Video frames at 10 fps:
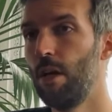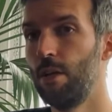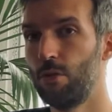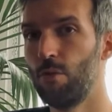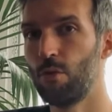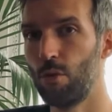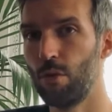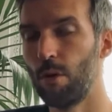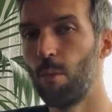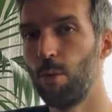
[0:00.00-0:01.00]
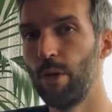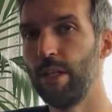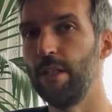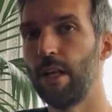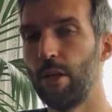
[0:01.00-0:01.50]
sauf que
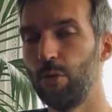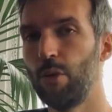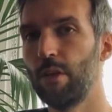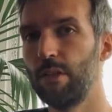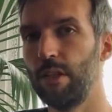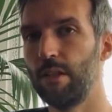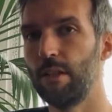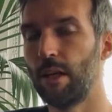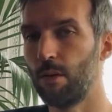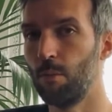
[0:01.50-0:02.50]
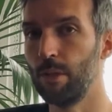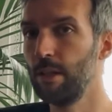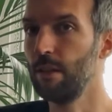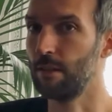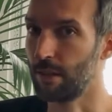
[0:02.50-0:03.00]
employer des traducteurs, ça a été très
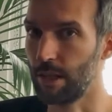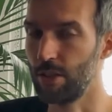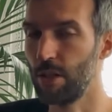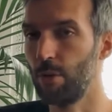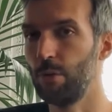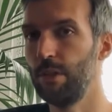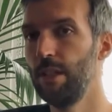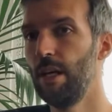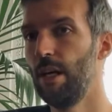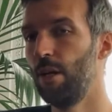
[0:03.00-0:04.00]
compliqué et c'est très cher aussi.